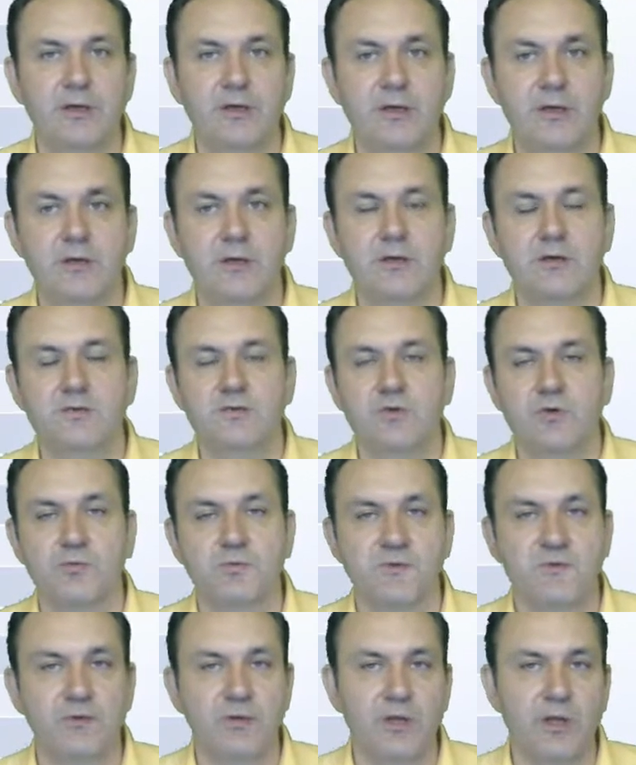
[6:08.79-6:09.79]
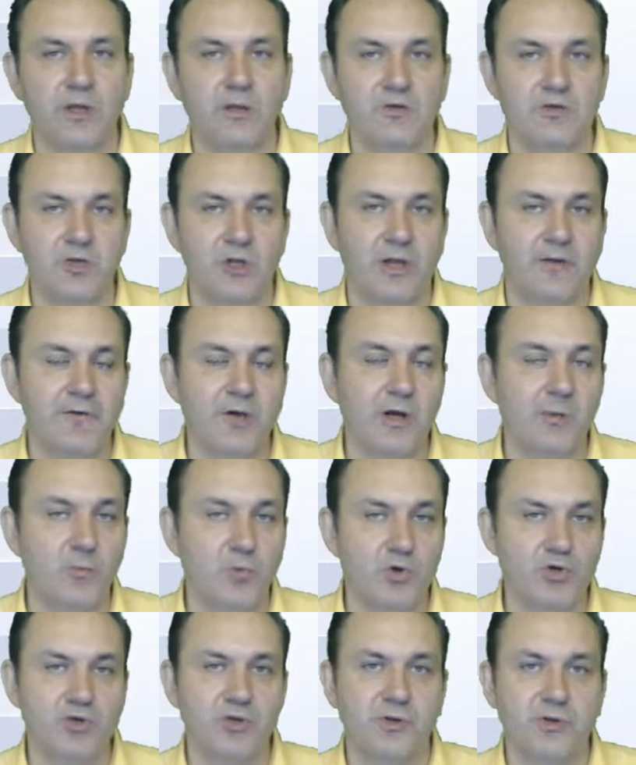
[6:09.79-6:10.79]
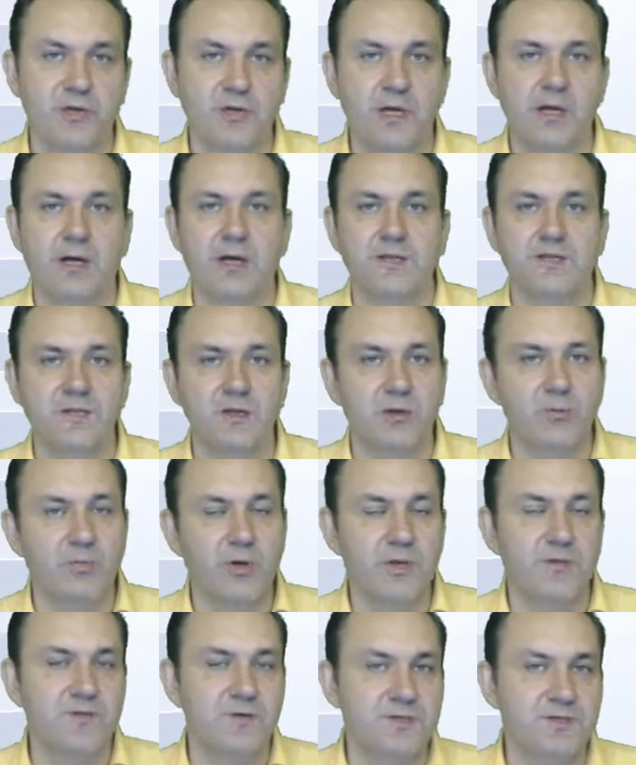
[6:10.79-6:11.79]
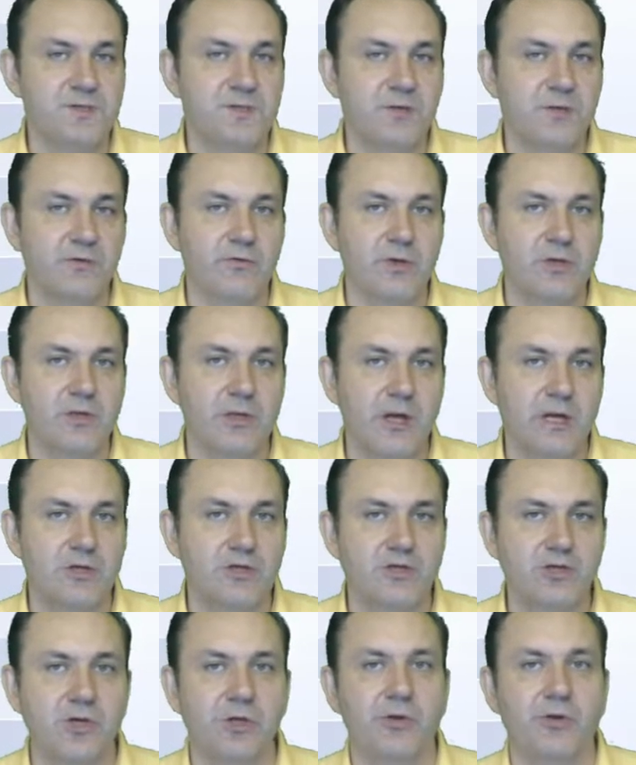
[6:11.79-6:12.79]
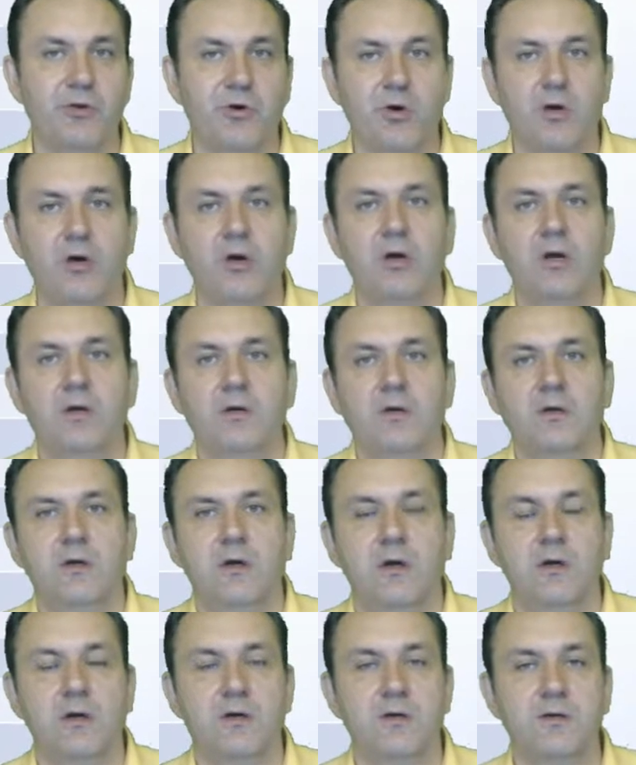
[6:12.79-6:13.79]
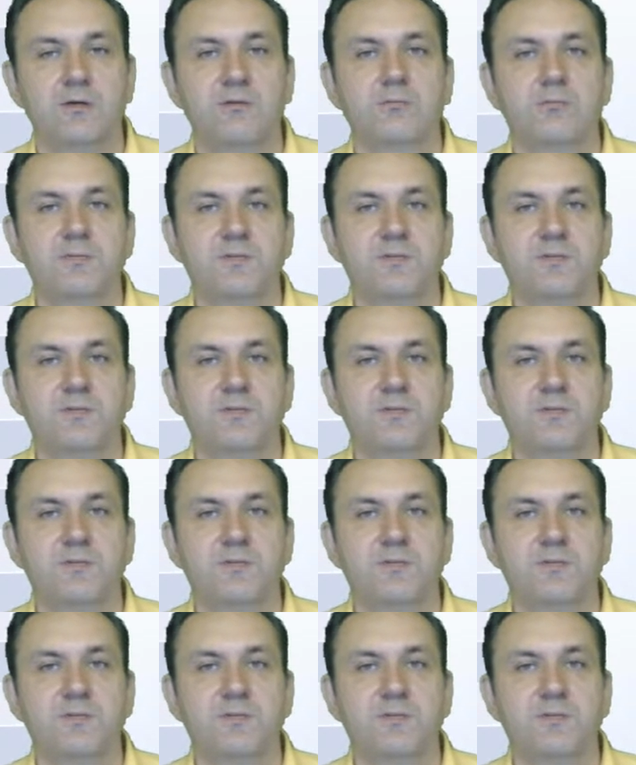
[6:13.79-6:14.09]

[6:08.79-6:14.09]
И, собственно, человек может и хотел бы инвестировать дальше, но э,